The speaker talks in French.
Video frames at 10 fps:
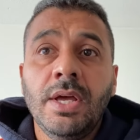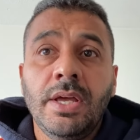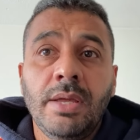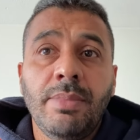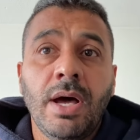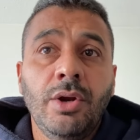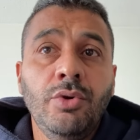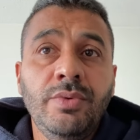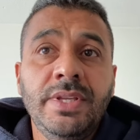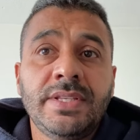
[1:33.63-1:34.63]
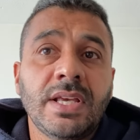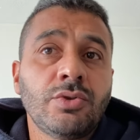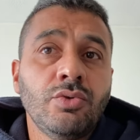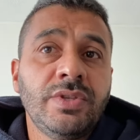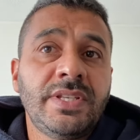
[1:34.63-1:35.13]
et eh ben, lui, sa
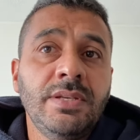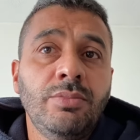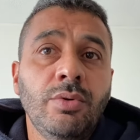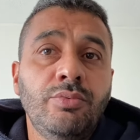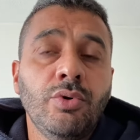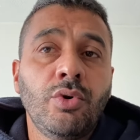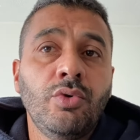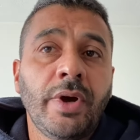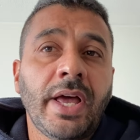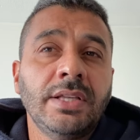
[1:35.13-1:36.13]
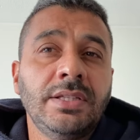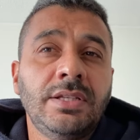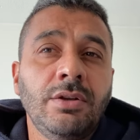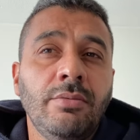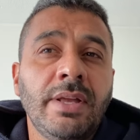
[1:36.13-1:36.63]
zone cible pour courir un 10
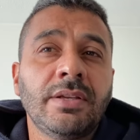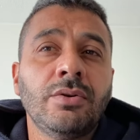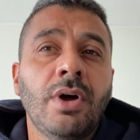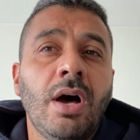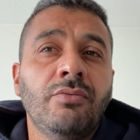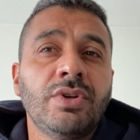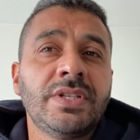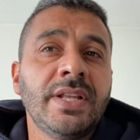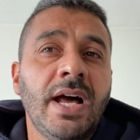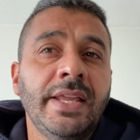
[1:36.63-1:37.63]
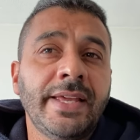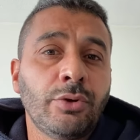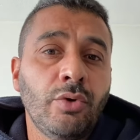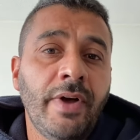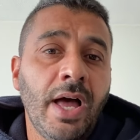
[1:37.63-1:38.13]
km avoisinera les
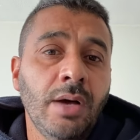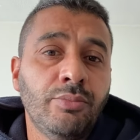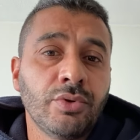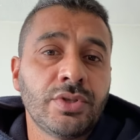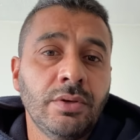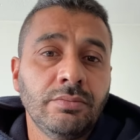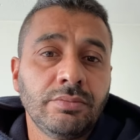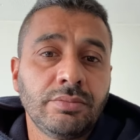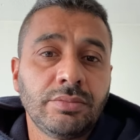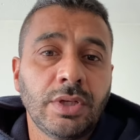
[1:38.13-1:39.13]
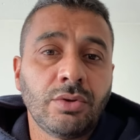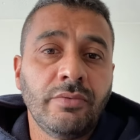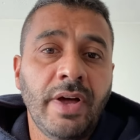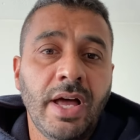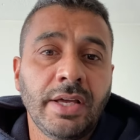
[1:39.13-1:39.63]
81%,
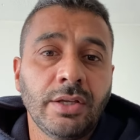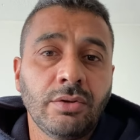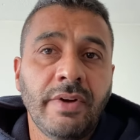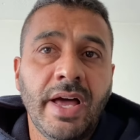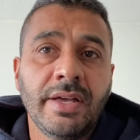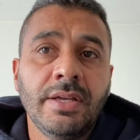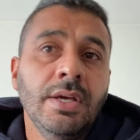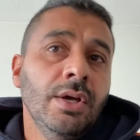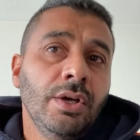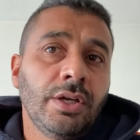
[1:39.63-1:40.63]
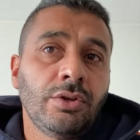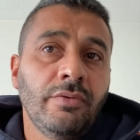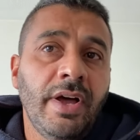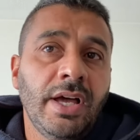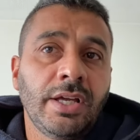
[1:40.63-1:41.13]
81, 80,
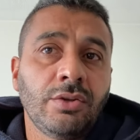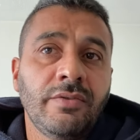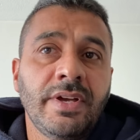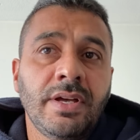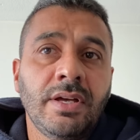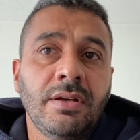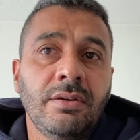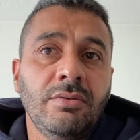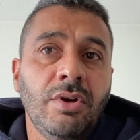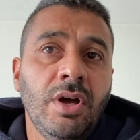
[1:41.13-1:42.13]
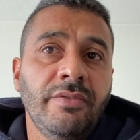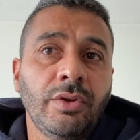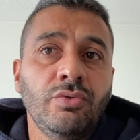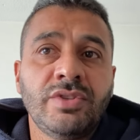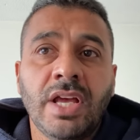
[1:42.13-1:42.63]
81,
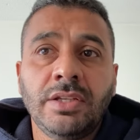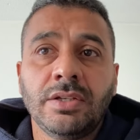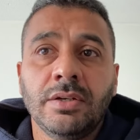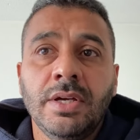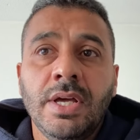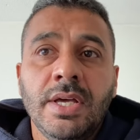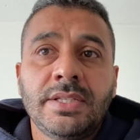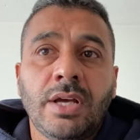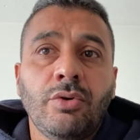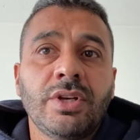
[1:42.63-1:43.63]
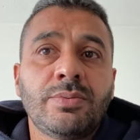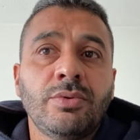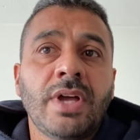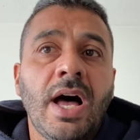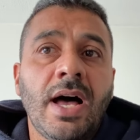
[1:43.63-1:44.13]
81,5. Ça
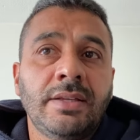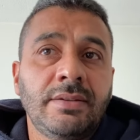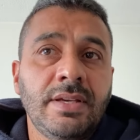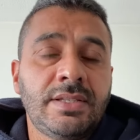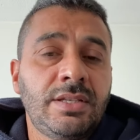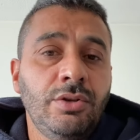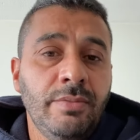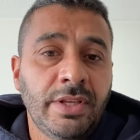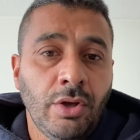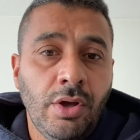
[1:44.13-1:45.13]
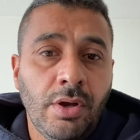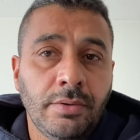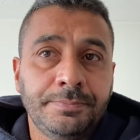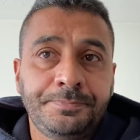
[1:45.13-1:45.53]
correspondra à 13 km heure,